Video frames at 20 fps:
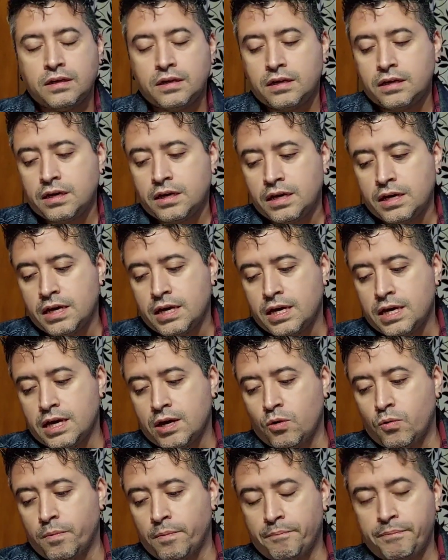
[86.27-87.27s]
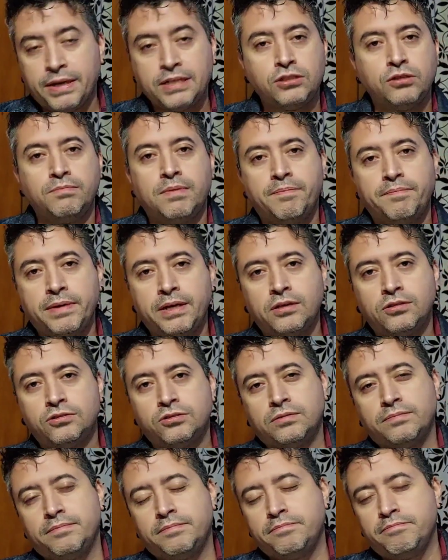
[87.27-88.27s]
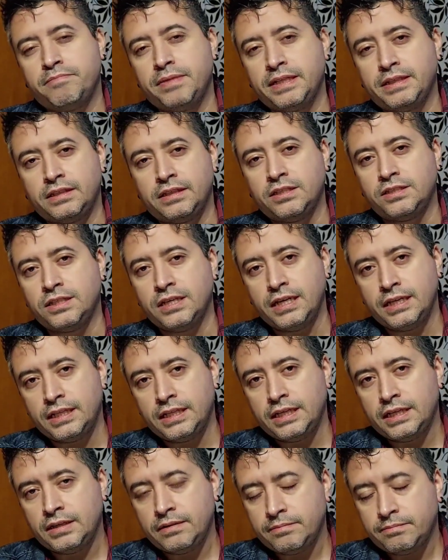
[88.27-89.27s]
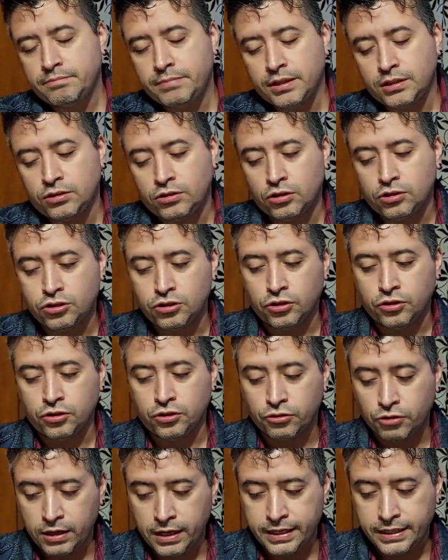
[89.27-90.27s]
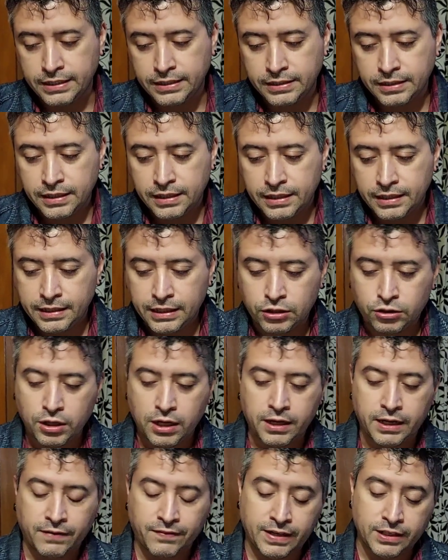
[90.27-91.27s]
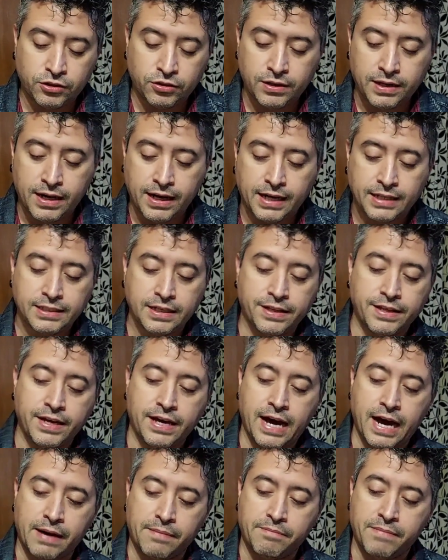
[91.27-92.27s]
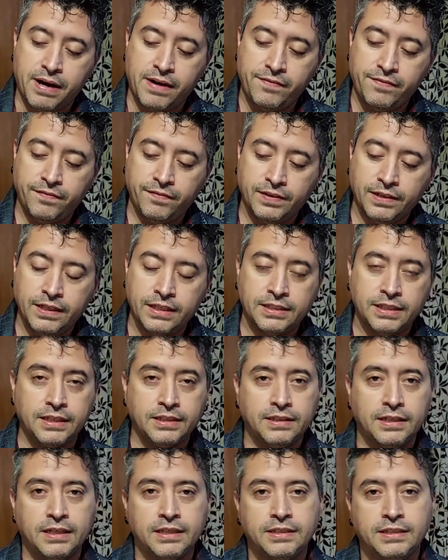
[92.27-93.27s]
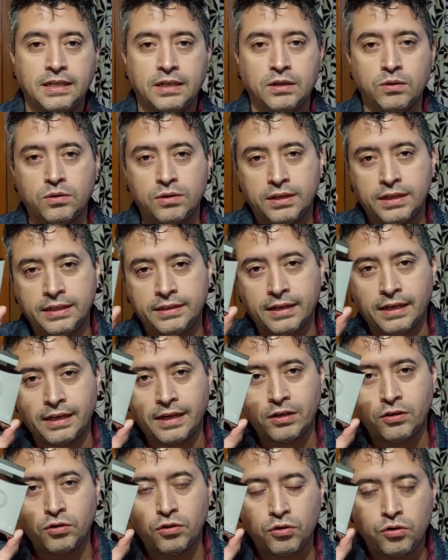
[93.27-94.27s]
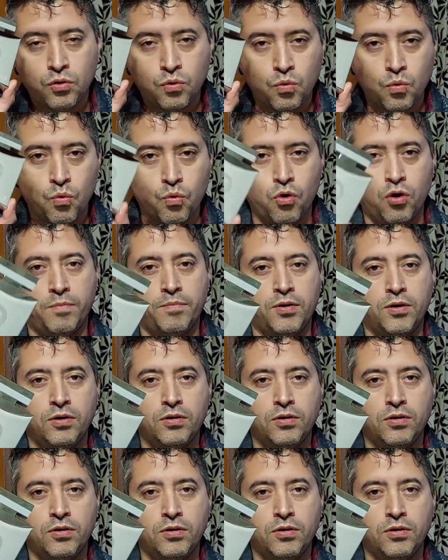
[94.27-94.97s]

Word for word: eh, un precio más o menos 27, 28 dólares. Y estoy hablando de la casa de Armaf y es este que es el italiano Uomo.